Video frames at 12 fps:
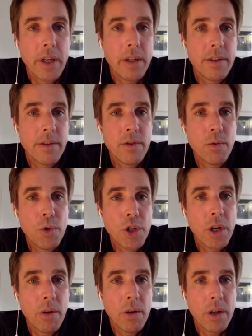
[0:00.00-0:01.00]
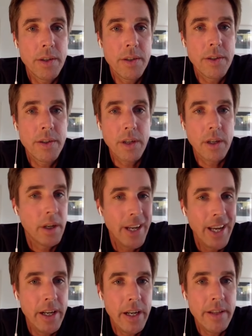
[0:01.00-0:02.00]
eines Zuschauers, äh,
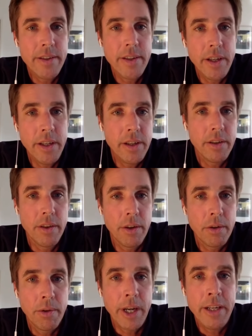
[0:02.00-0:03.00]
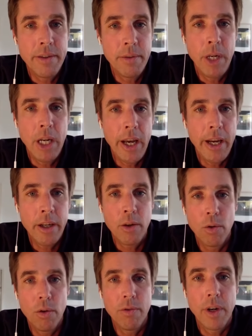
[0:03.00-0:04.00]
er nennt sich The Great
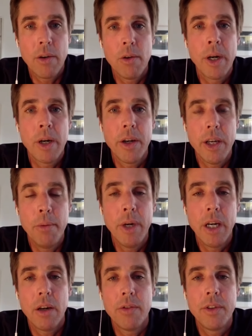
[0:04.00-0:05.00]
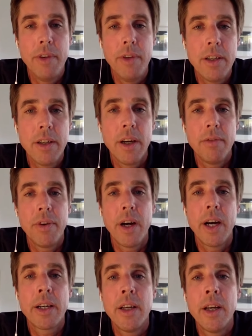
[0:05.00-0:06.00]
Milenko, warum auch immer, auf Twitter
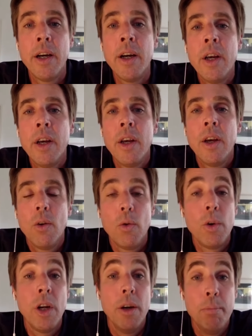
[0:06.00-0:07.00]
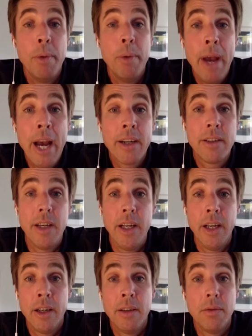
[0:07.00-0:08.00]
fragt er oder bemerkt
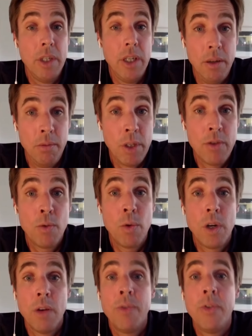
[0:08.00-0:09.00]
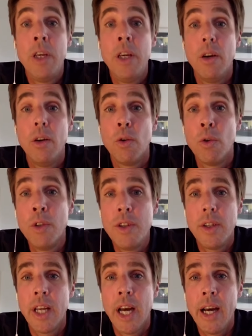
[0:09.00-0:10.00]
er in Bezug auf Sie rund
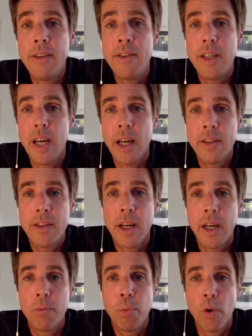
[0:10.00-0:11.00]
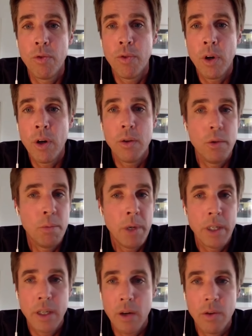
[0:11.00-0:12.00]
30 Anzeigen pro Woche, über
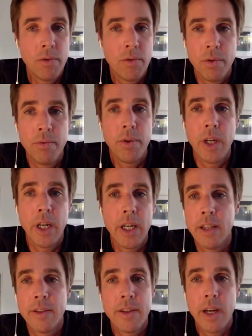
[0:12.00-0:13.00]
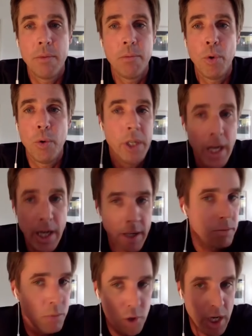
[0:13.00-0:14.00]
1500 Anzeigen pro
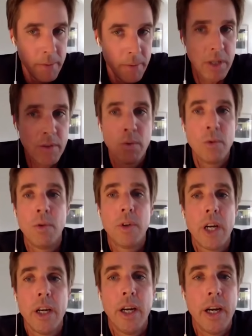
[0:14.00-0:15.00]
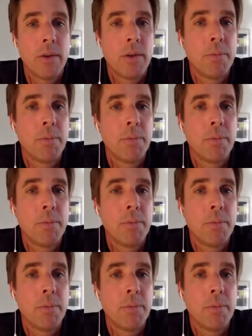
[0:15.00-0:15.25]
Jahr, schreibt er so, keine Ahnung,